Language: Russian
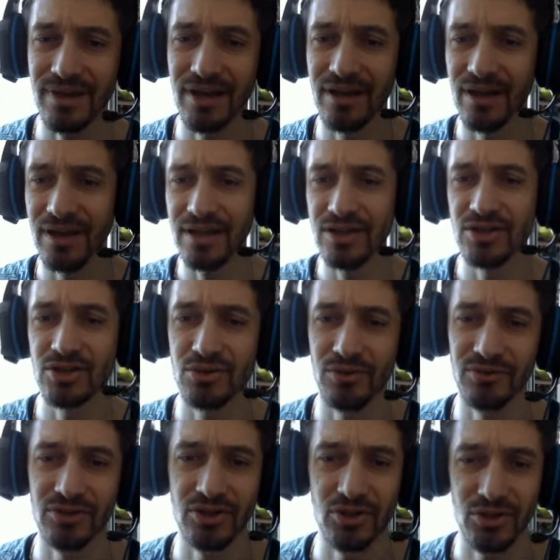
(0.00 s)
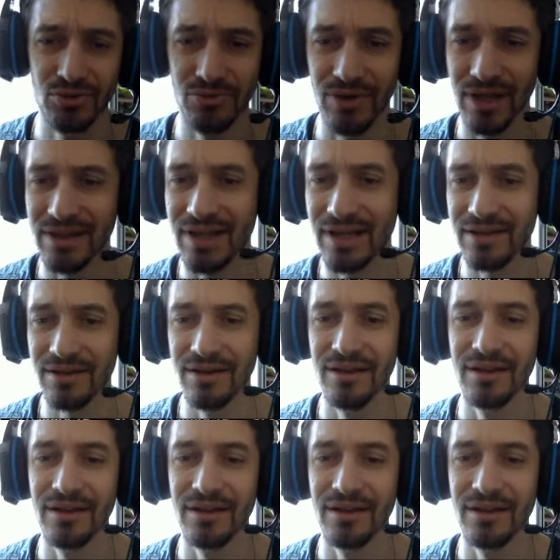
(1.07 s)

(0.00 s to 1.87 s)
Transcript: Э, и еще вот решил отдать